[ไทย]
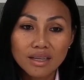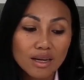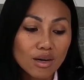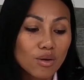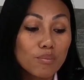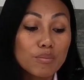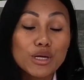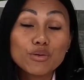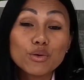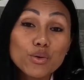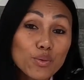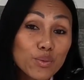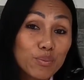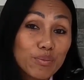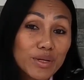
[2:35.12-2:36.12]
แล้วก็มี
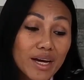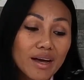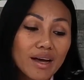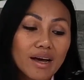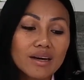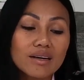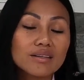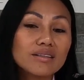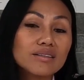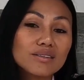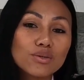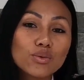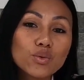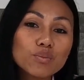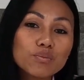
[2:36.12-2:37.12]
รูปนะคะ
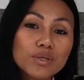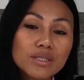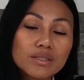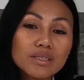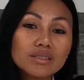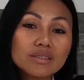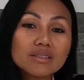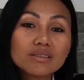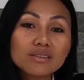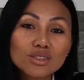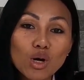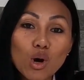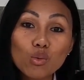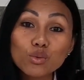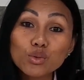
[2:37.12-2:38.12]
รูปคือ
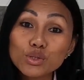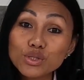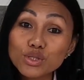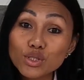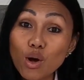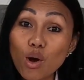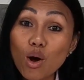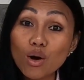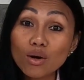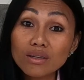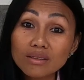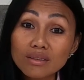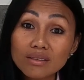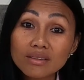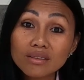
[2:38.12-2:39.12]
สองคูณสอง
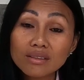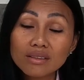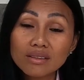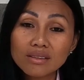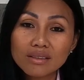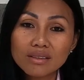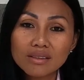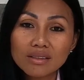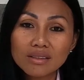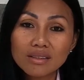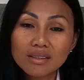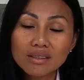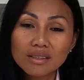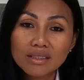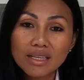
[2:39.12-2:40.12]

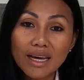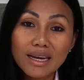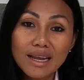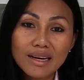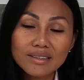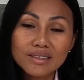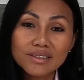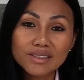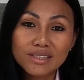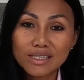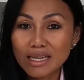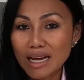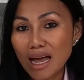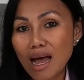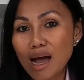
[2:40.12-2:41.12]
ด้านหลังคือ
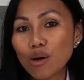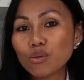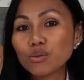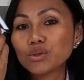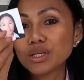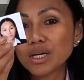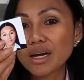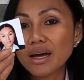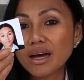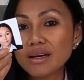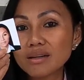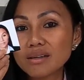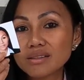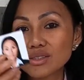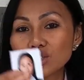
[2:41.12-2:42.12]
สีขาวนะคะ
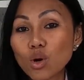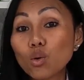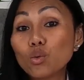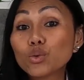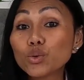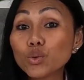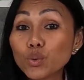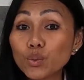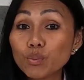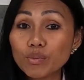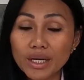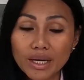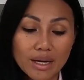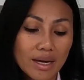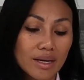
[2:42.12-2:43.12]
สองรูป
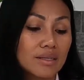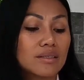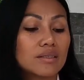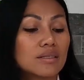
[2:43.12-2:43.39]
นะคะ